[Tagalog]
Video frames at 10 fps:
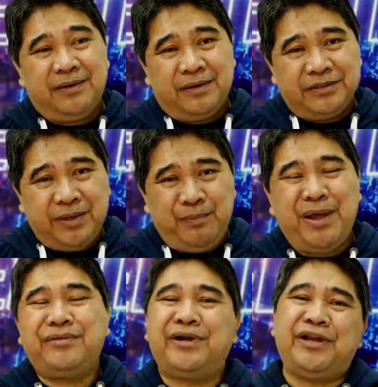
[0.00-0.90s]
Si
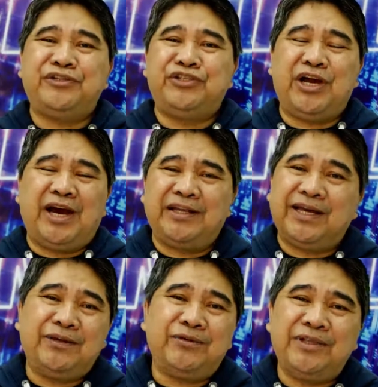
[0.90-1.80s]
Peter and John,
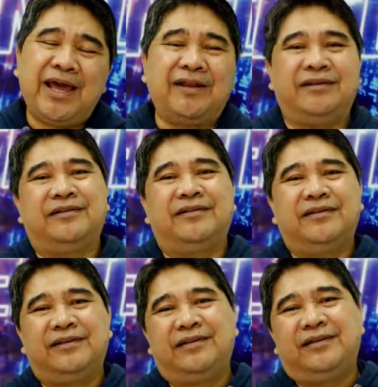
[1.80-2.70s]
ganun din
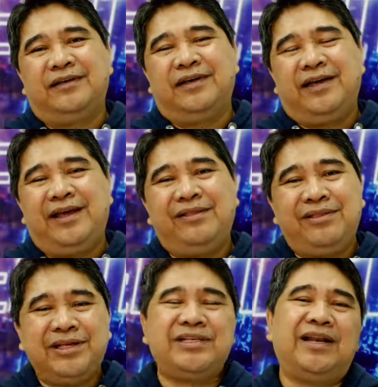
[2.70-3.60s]

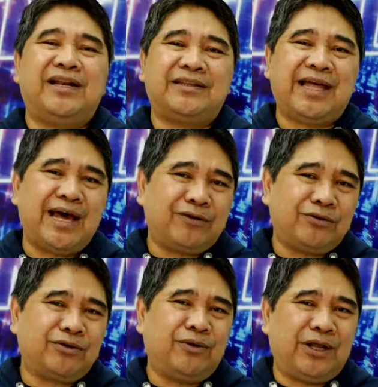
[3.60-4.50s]
hindi sila
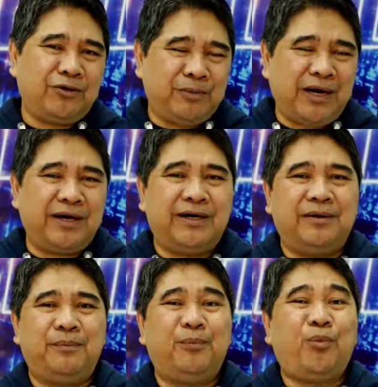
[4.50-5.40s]
natakot kung
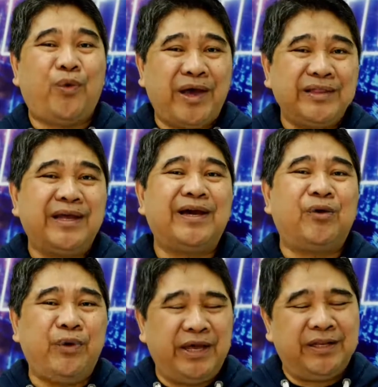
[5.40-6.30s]
anumang pwedeng
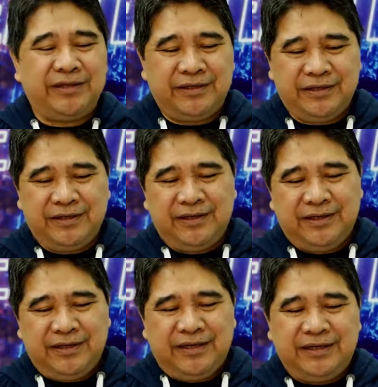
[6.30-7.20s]
gawin
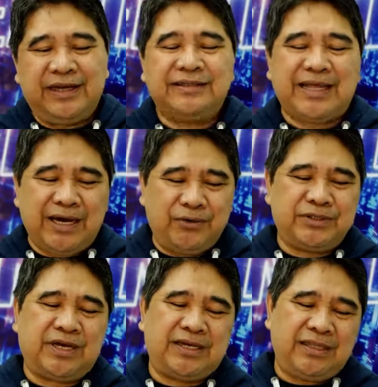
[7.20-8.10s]
ng tao
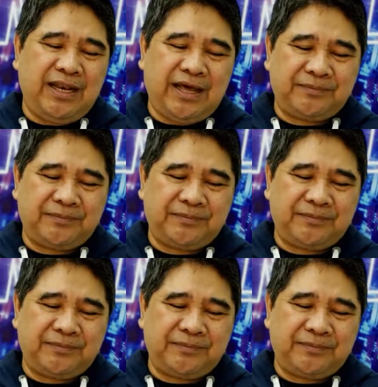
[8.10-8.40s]
sa kanila.